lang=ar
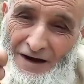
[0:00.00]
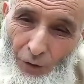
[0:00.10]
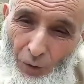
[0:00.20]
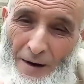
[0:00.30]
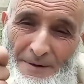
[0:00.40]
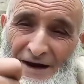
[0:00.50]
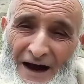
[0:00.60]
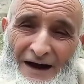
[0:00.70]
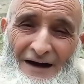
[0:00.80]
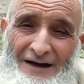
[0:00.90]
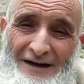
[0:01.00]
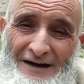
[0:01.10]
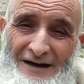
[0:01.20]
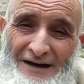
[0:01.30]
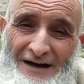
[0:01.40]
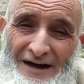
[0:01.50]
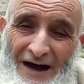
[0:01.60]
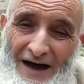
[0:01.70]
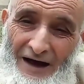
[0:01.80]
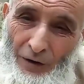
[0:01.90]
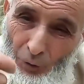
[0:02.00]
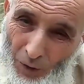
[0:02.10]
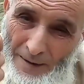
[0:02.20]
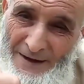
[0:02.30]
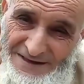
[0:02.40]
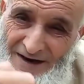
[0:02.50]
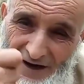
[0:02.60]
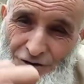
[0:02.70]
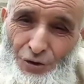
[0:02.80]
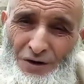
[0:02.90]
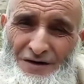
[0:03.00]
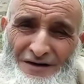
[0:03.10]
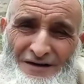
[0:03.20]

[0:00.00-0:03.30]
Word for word: قوامين قوامة الرجل